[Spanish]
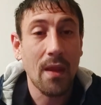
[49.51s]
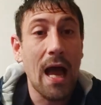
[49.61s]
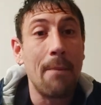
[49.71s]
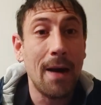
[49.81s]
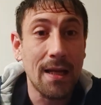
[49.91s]

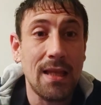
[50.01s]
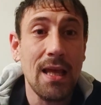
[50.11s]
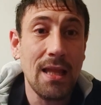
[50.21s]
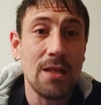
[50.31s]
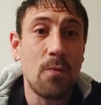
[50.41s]

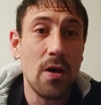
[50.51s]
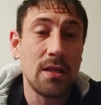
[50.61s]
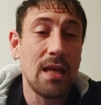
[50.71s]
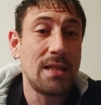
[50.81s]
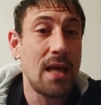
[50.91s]
Aparte,
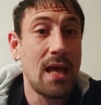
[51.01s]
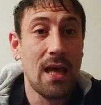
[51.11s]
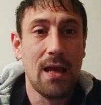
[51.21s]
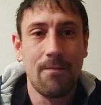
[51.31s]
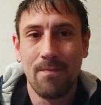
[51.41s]
después de
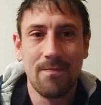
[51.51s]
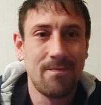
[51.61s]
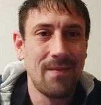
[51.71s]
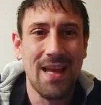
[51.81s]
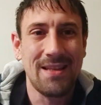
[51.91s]
ese
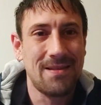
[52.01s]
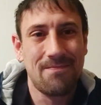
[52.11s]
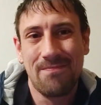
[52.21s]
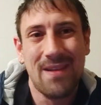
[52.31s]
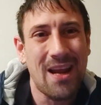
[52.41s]

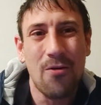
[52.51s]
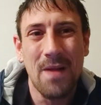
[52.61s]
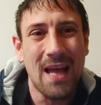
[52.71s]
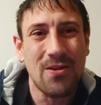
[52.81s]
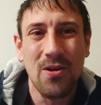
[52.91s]

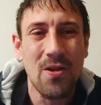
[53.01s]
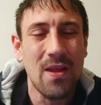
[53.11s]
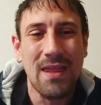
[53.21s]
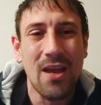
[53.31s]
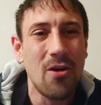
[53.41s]
recopilatorio
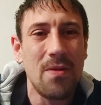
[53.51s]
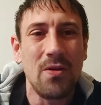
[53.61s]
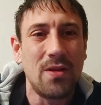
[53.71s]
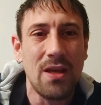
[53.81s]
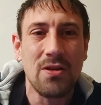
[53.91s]
de cinco
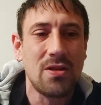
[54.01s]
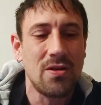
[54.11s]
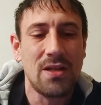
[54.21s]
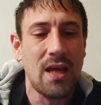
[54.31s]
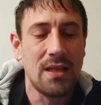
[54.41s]
minutillos
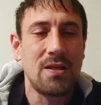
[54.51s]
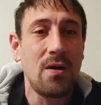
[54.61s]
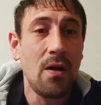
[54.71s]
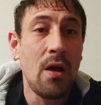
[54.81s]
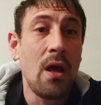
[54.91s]
que os he hecho,